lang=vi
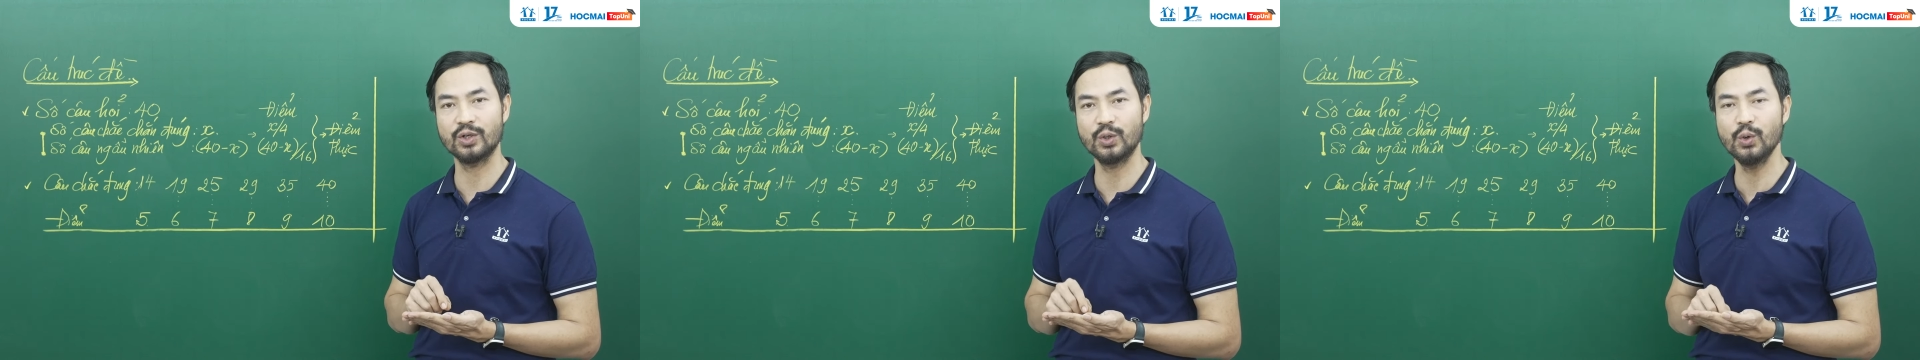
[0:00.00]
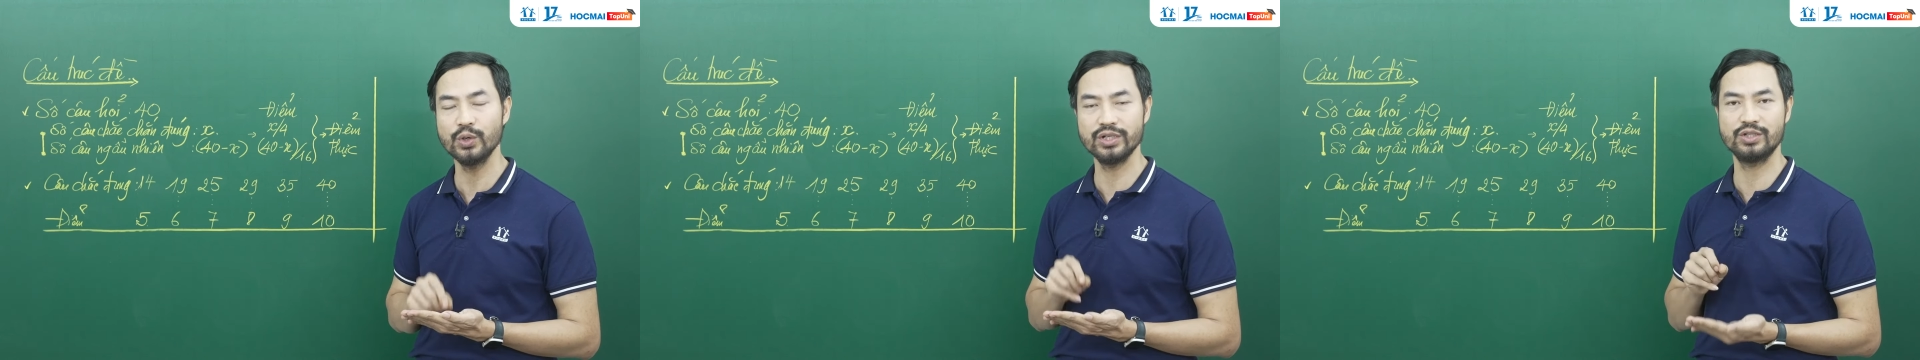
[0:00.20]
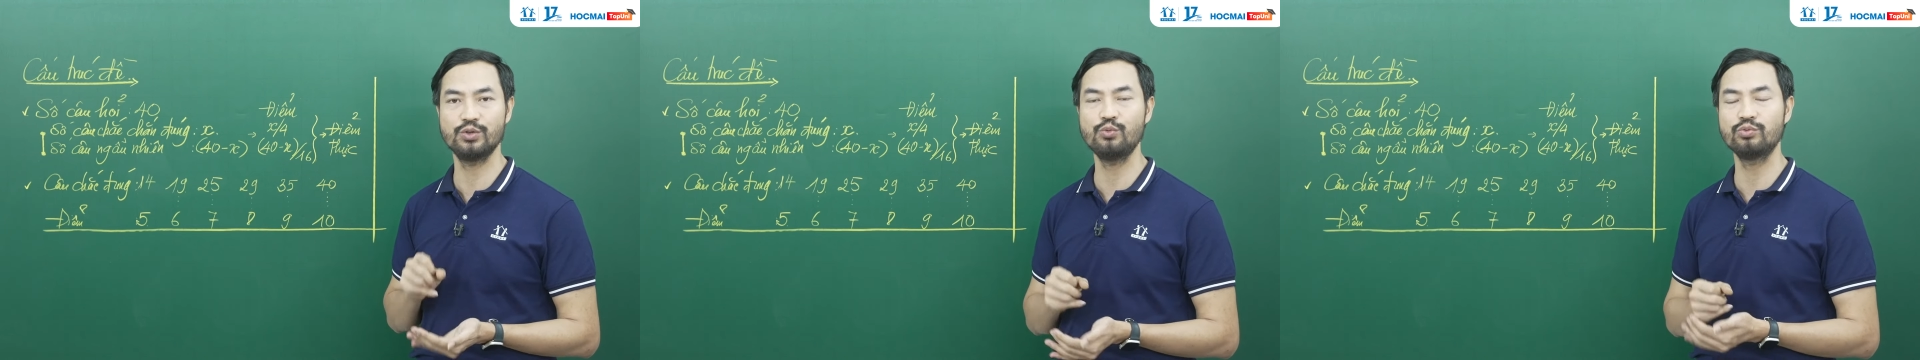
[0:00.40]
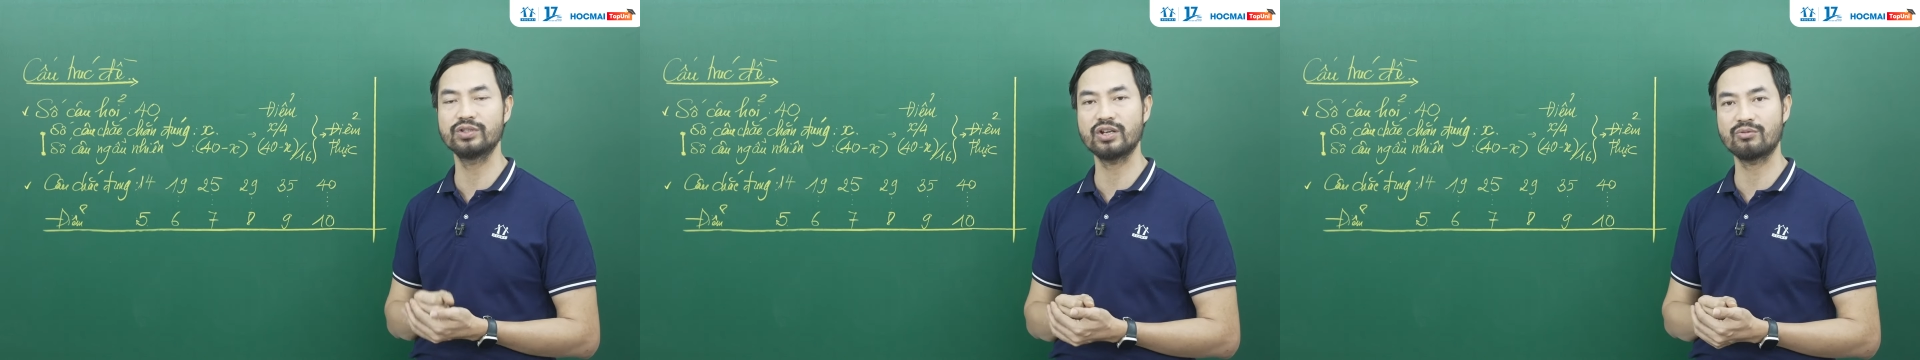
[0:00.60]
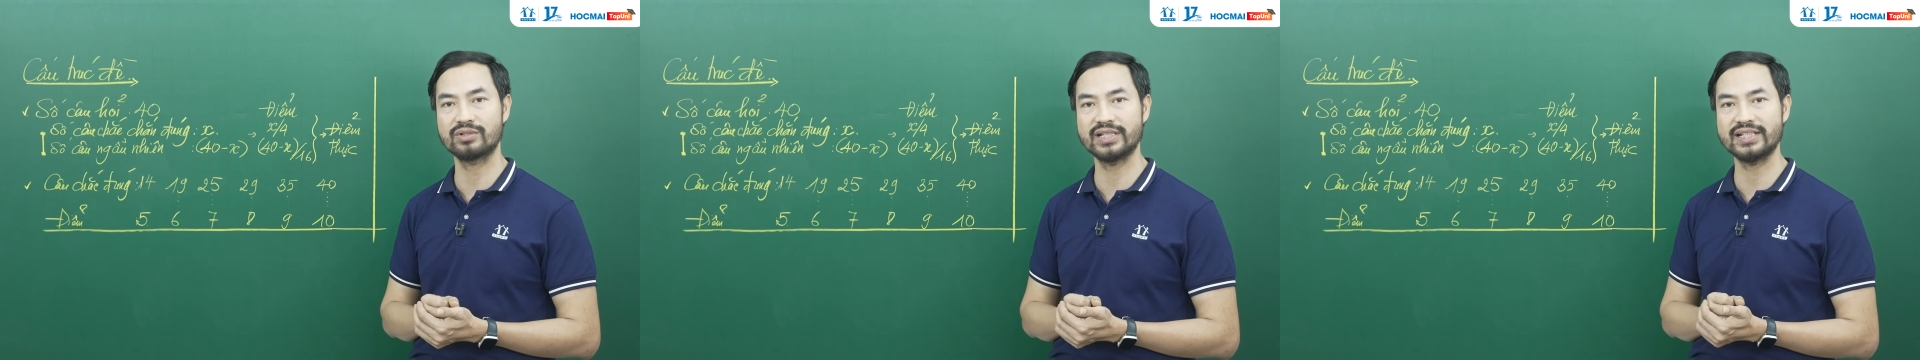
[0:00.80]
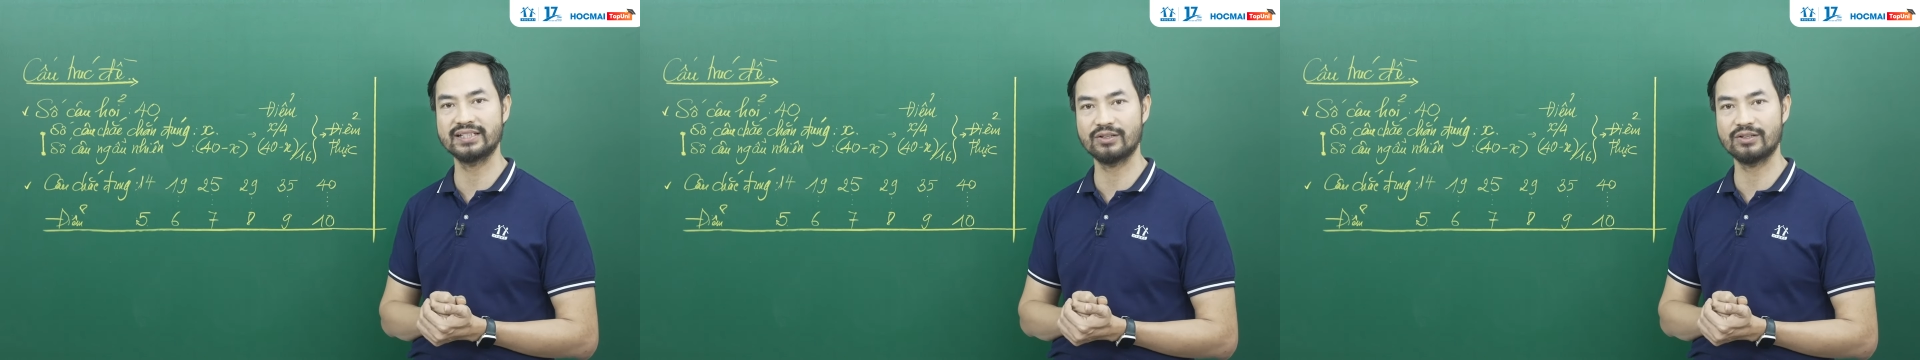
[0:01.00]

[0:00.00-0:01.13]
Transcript: nội dung trong sách giáo